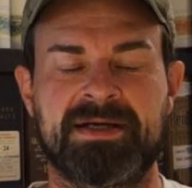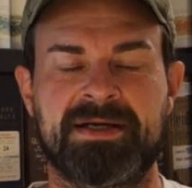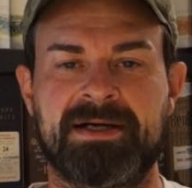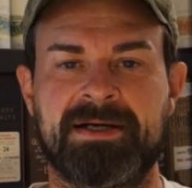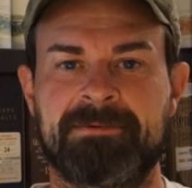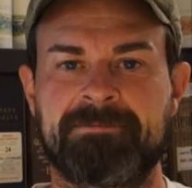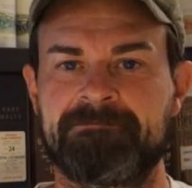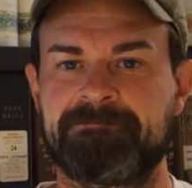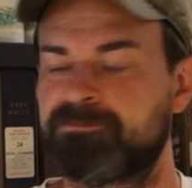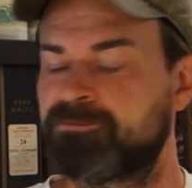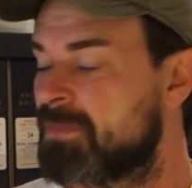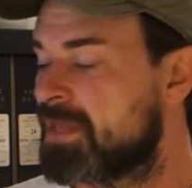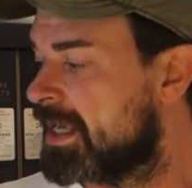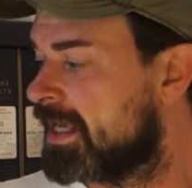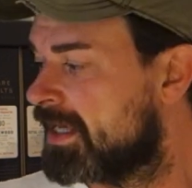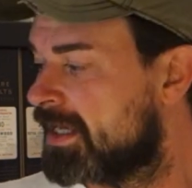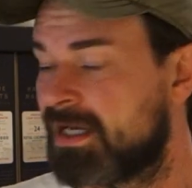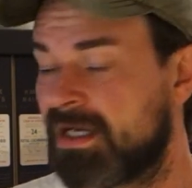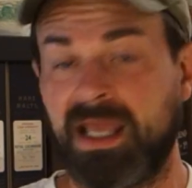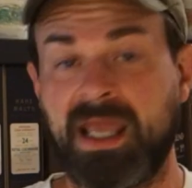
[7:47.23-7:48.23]
Ähm,
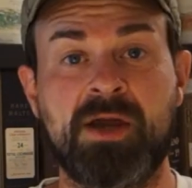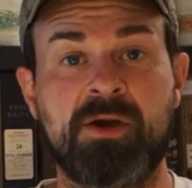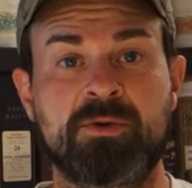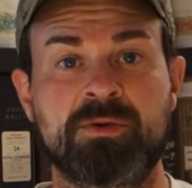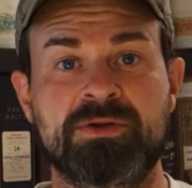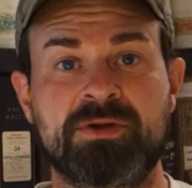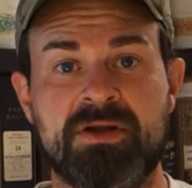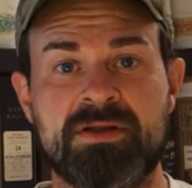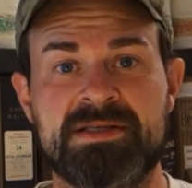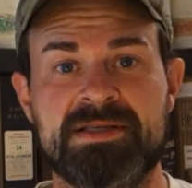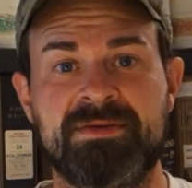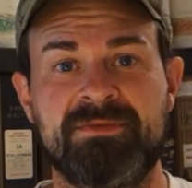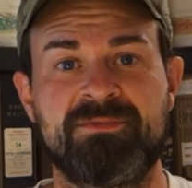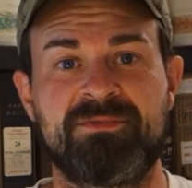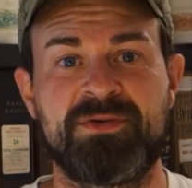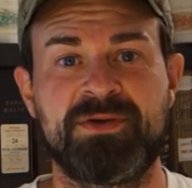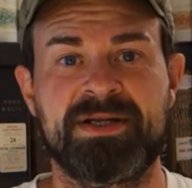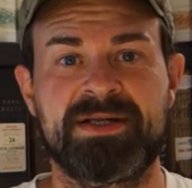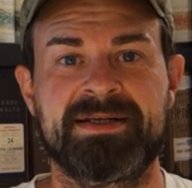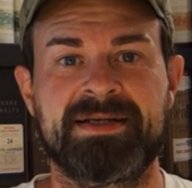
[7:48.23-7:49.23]
Rico, trotzdem
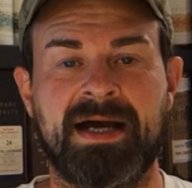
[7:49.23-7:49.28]
vielen